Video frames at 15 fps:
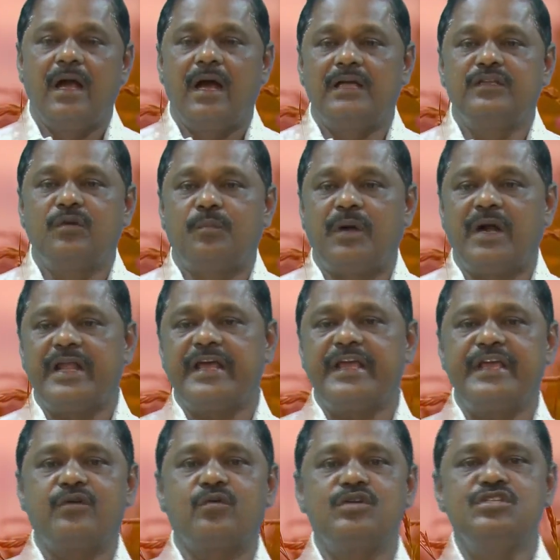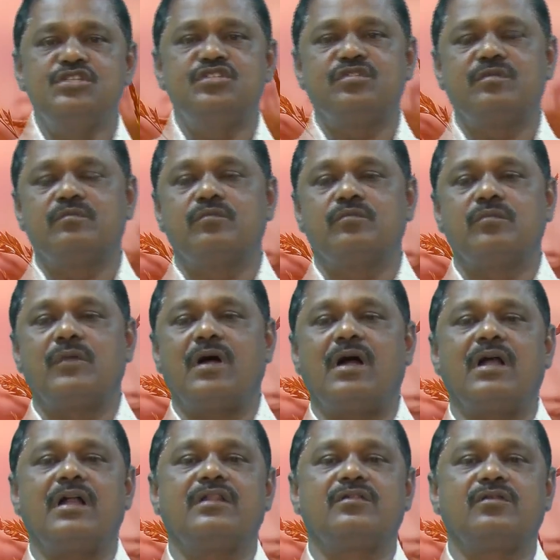அந்த படகை கொஞ்சம்
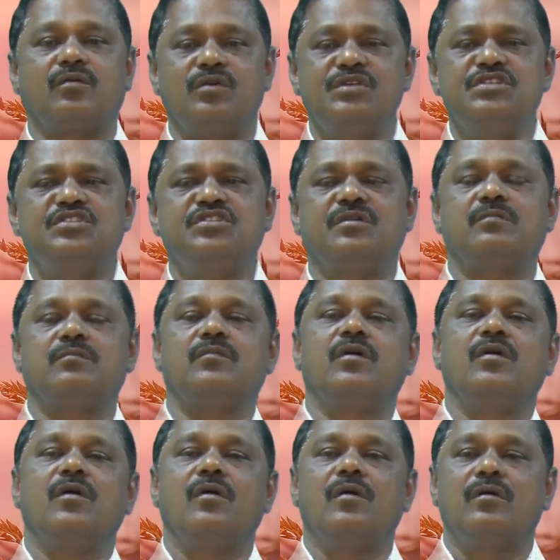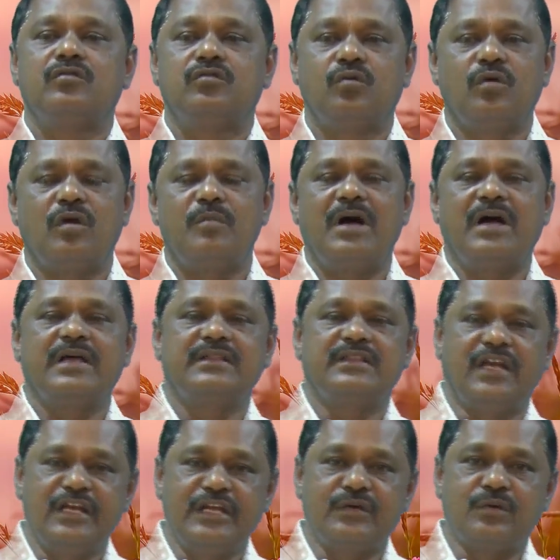ஆழ கொஞ்சம் தூரமாக
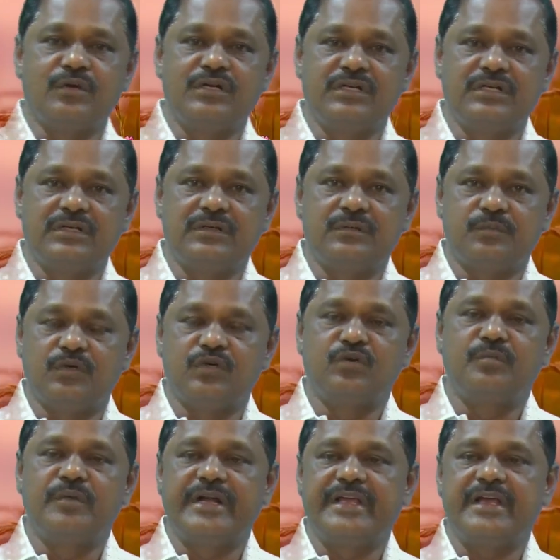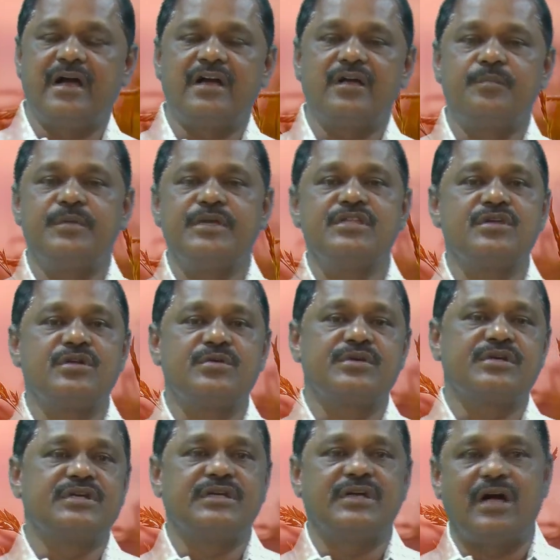தள்ளிக்கொண்டு போகும்படியாக
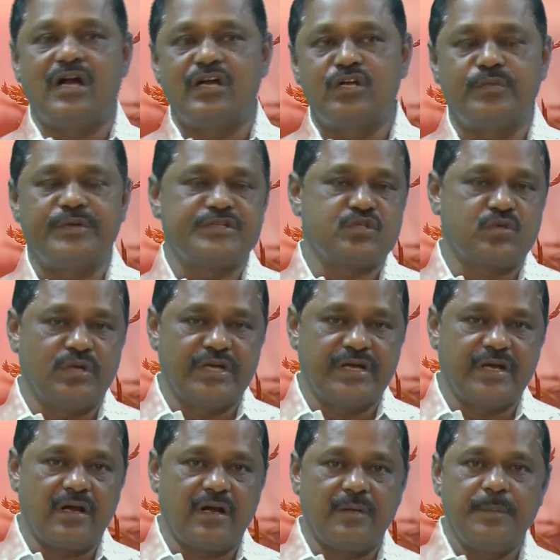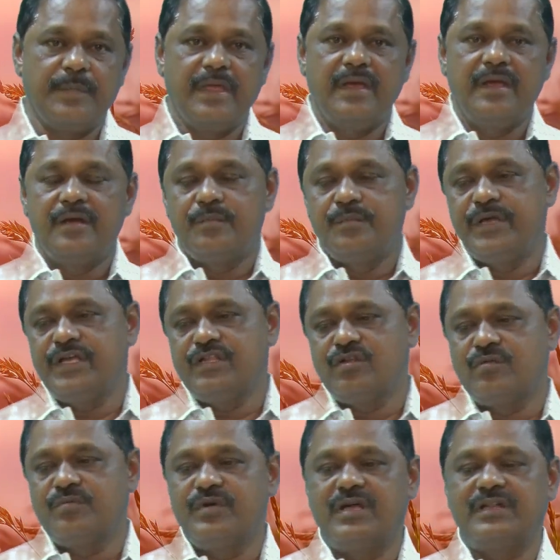பேதுருவுக்கு ஆண்டவர் சொல்லுகிறார்
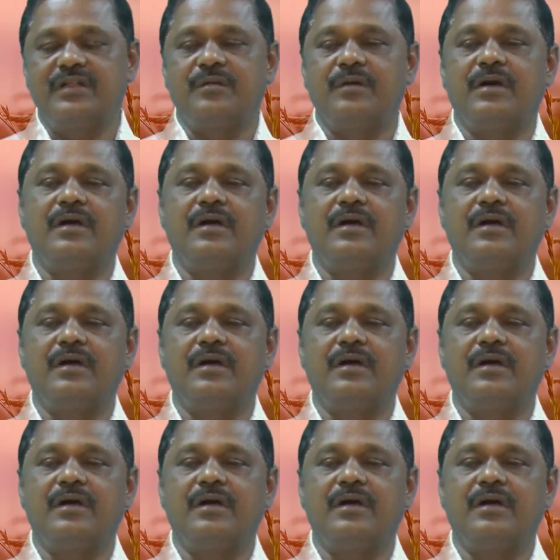பேதுருவு அந்த